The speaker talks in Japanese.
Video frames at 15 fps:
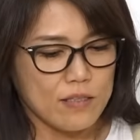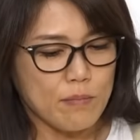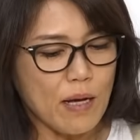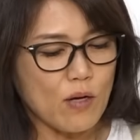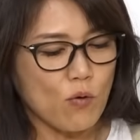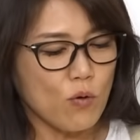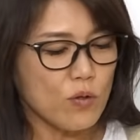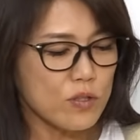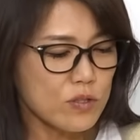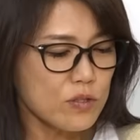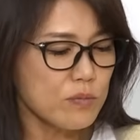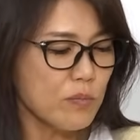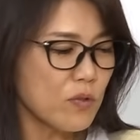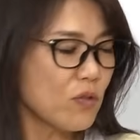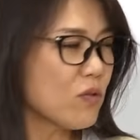て、こうい
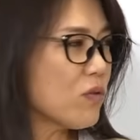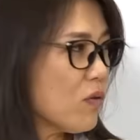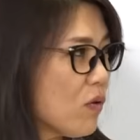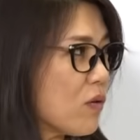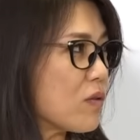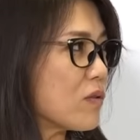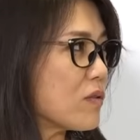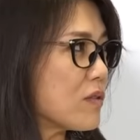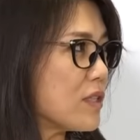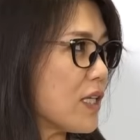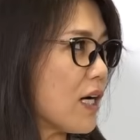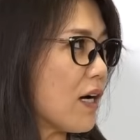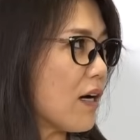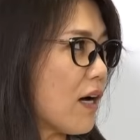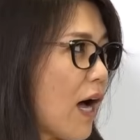うものの
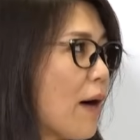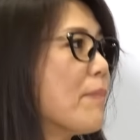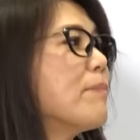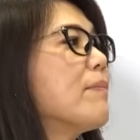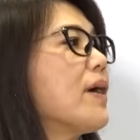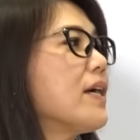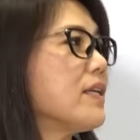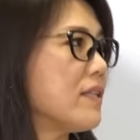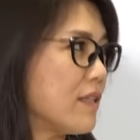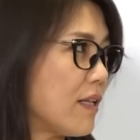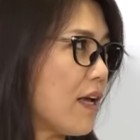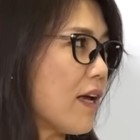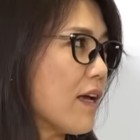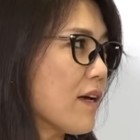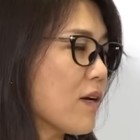じゃあ販売っ
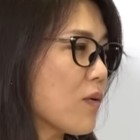て